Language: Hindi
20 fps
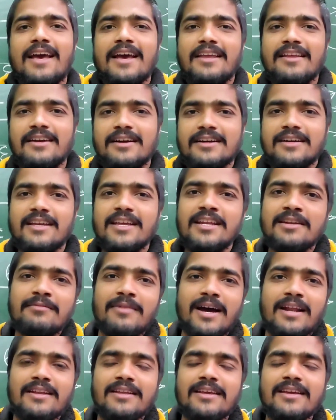यकीन
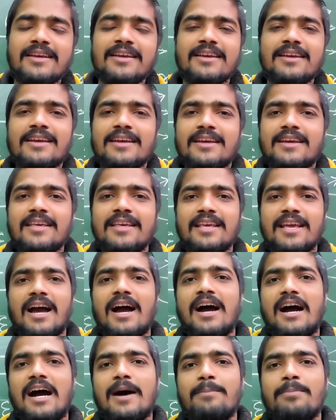मानिए कि
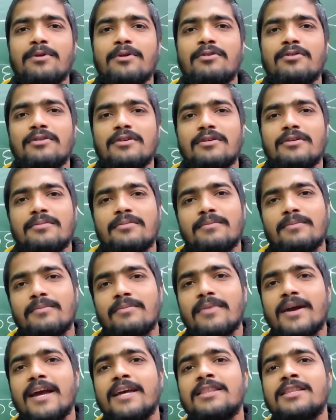आप लोग
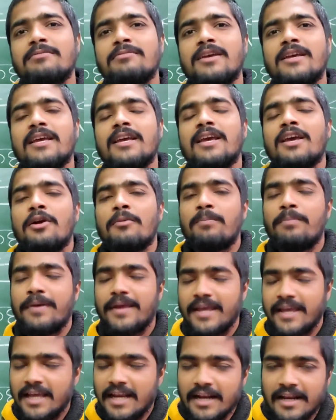मैथ में
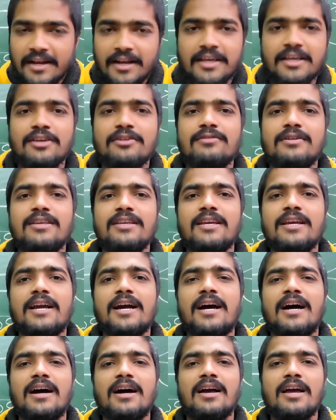फेल नहीं
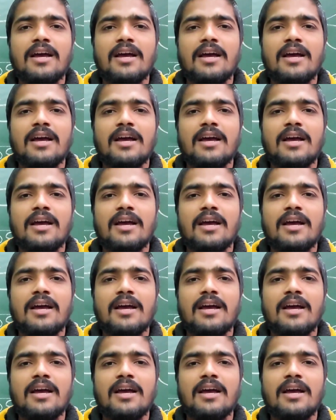होइएगा